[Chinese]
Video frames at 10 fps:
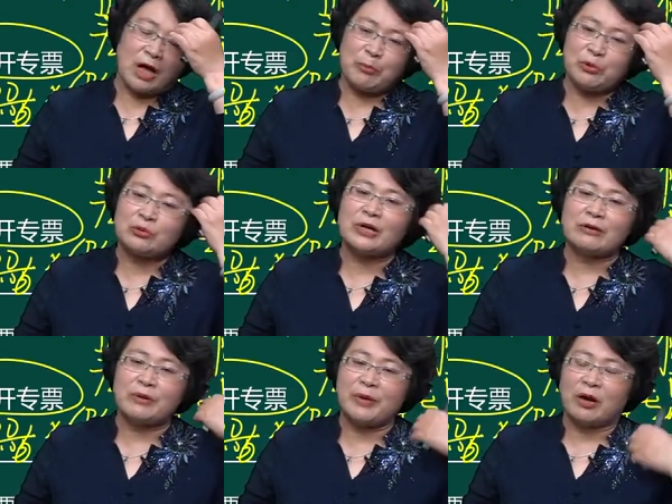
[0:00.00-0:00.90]
它不允许开
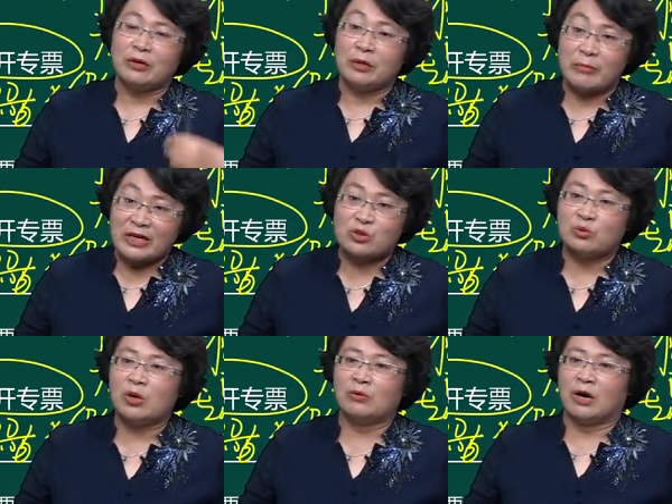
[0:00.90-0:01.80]
专票？没
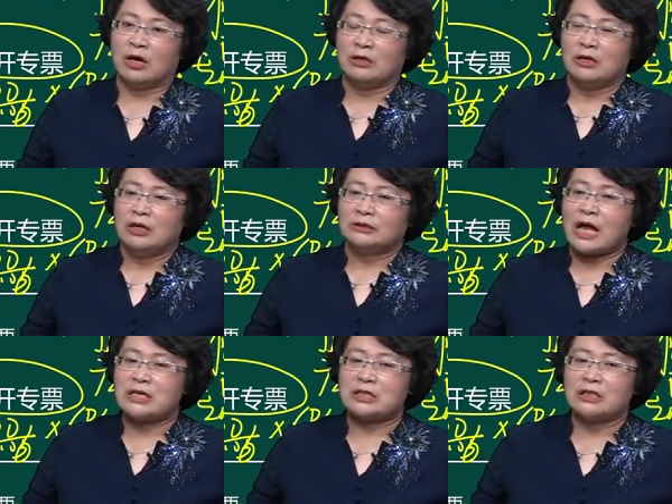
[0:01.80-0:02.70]
说过。
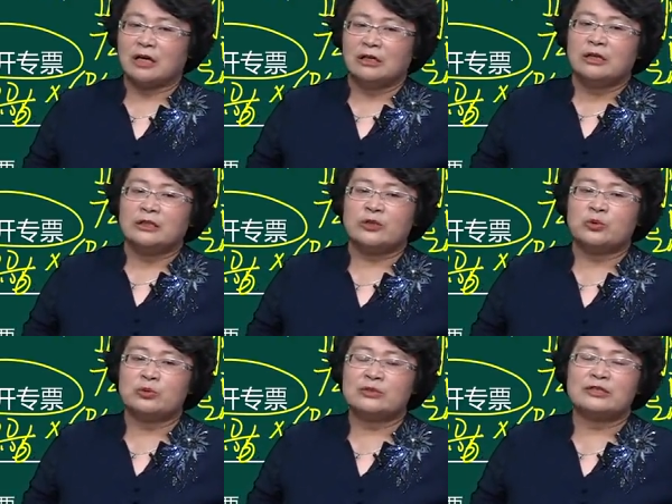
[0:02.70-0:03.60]
但是呢，你
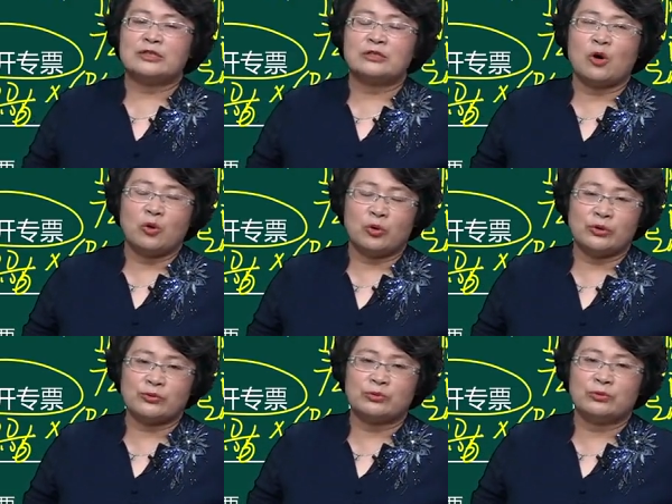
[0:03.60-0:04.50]
融资性售后
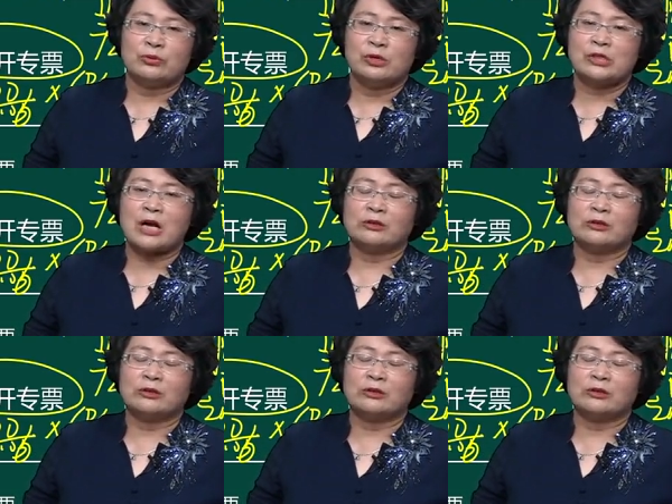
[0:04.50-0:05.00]
回租是按